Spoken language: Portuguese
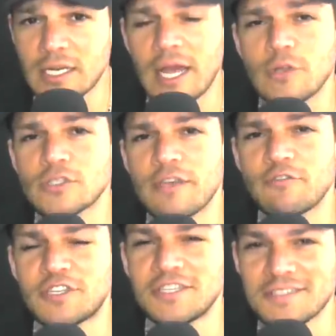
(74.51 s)
Caio
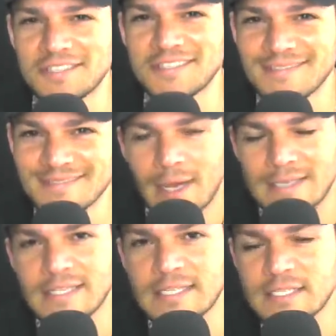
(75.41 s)
CFX,
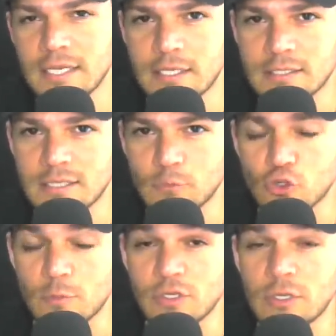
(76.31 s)
acessa aí que estamos
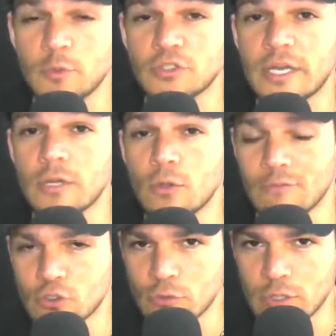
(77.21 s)
começando a postar
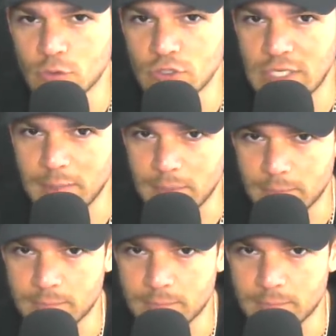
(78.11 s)
novos conteúdos lá também.